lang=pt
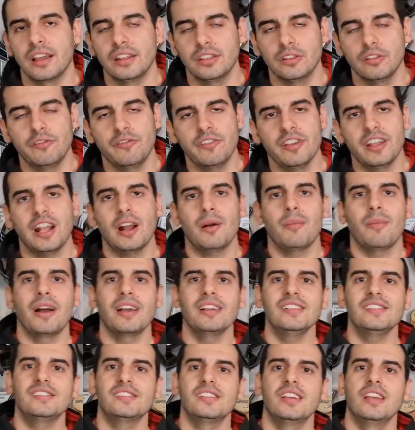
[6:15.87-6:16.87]
Então fica
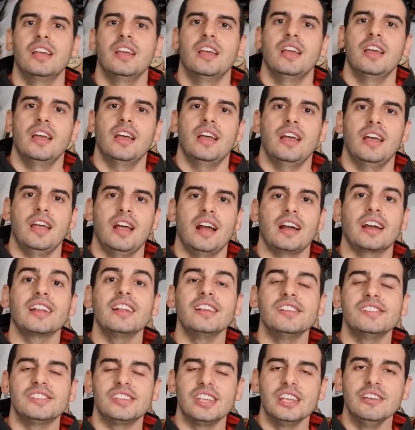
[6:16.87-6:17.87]
mais é,
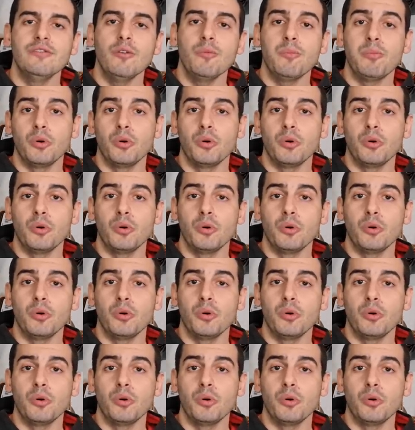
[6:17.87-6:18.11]
agressivo,